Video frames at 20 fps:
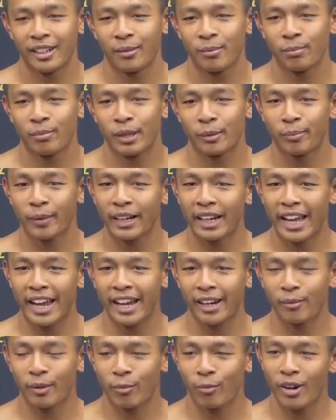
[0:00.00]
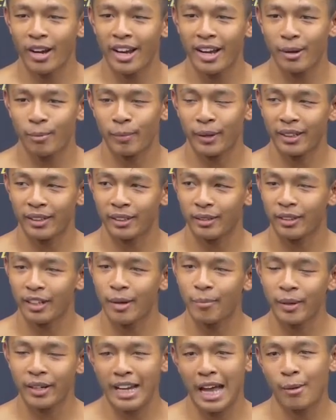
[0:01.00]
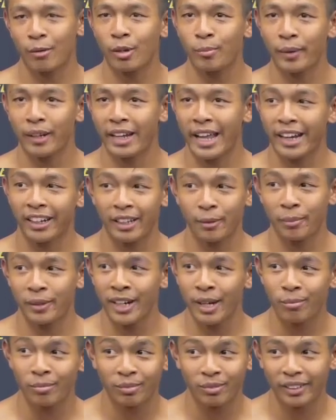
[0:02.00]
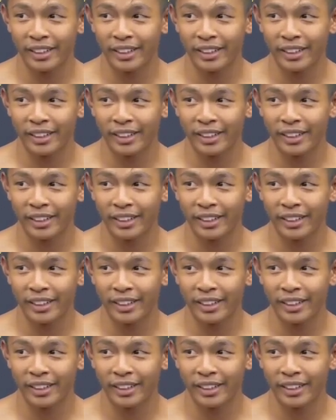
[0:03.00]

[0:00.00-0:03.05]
เหมือนเป็นแรงแบบว่าเป็นถ้าเป็นน้ำก็เป็นแรงกระเพื่อม